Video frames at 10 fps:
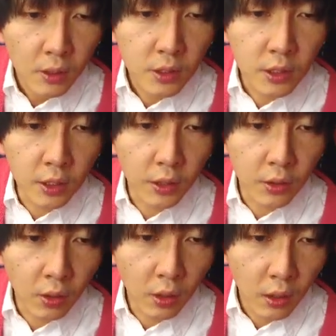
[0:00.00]

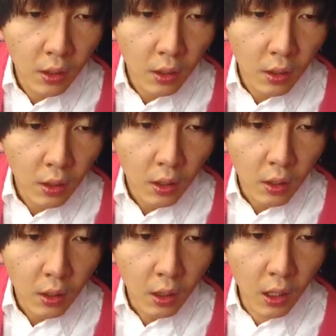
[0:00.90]
チケット。
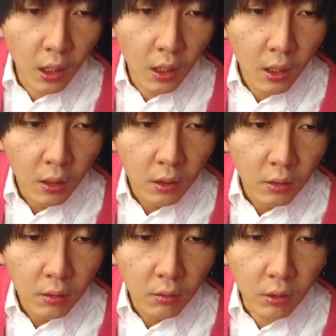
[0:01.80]
あ
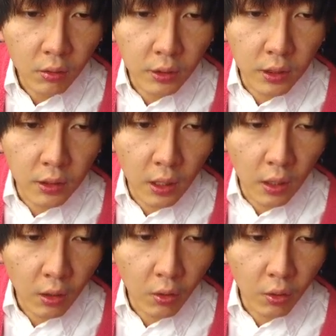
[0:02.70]
おい、これ出た
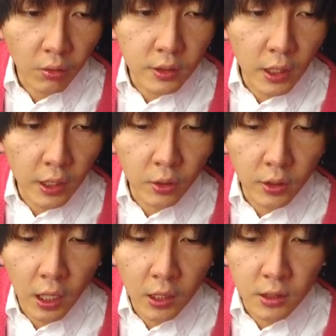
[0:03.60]
が、このサイトに
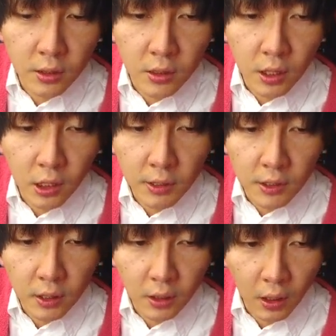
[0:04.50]
アクセスできま
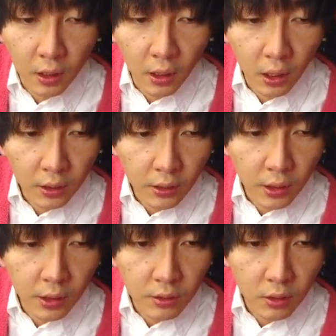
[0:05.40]
せんってなんか
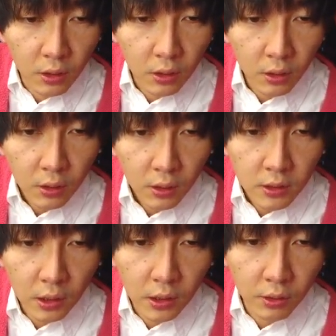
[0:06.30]
出てるぞ。
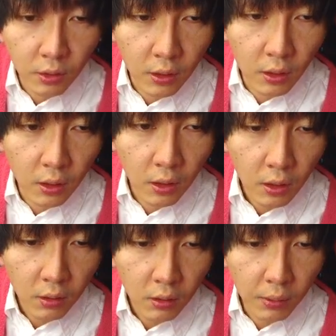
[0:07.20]
さっきのリンク。
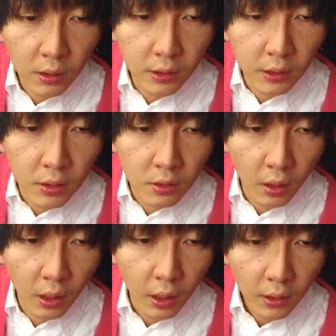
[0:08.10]
バグってるぞ、
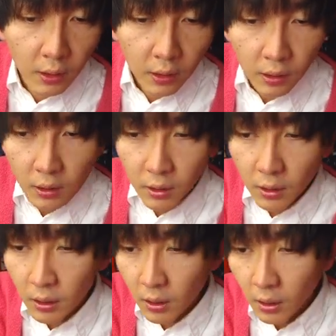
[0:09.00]
おい。う
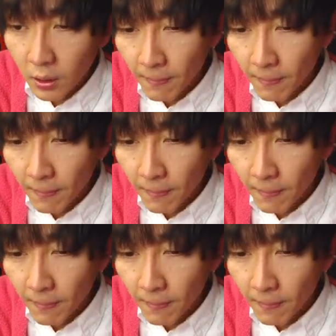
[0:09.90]
ん。